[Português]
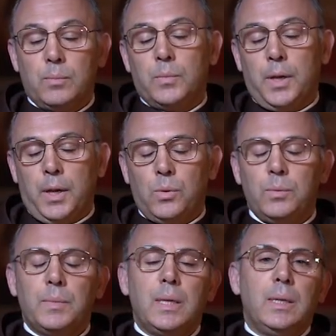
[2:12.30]
grego,
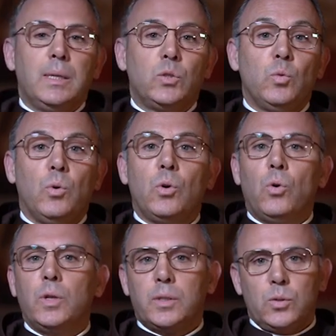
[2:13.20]
tomou
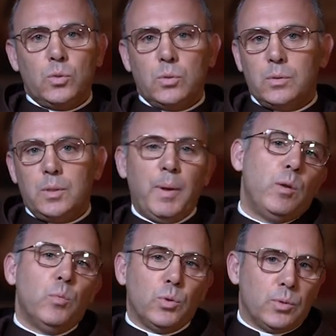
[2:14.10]
conta do, de
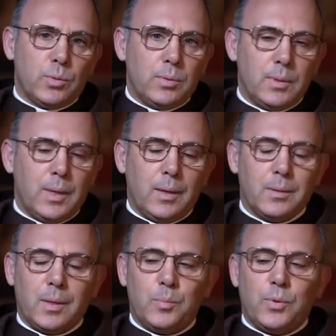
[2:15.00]
meio mundo naquele
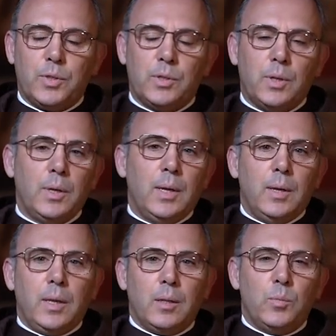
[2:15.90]
tempo, ou seja,
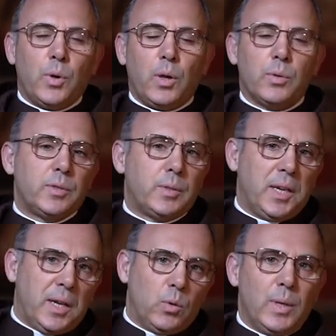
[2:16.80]
ele morreu
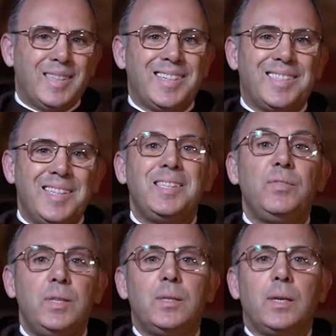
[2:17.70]
cerca do ano
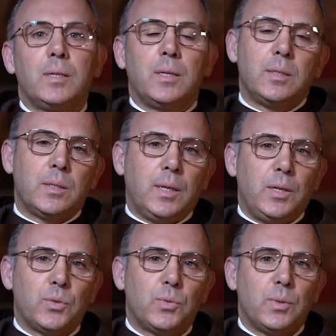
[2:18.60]
323 antes de
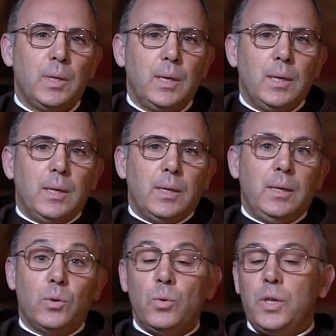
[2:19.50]
Cristo
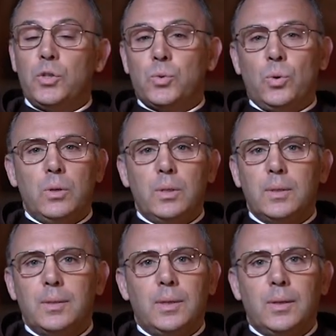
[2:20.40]
e ele conquistou
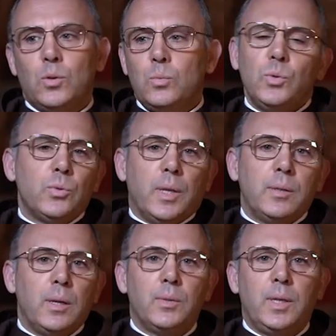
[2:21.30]
uh, o mundo de
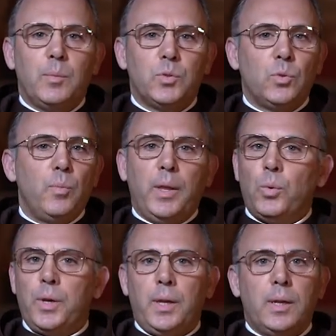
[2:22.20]
então, digamos, todo o
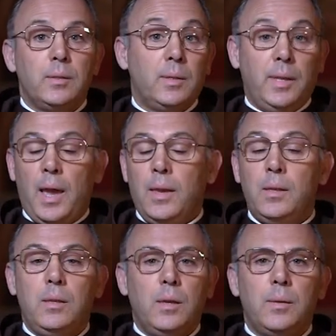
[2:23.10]
Médio Oriente até à
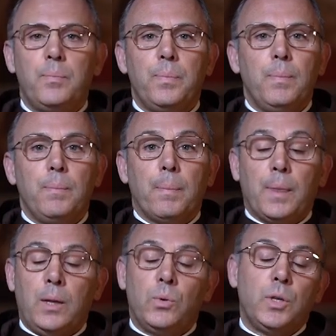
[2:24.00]
Índia
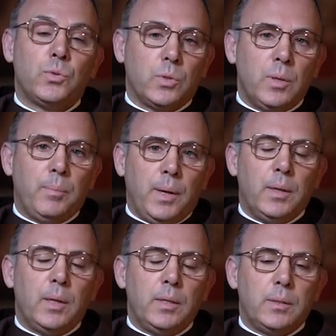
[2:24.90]
e conquistou também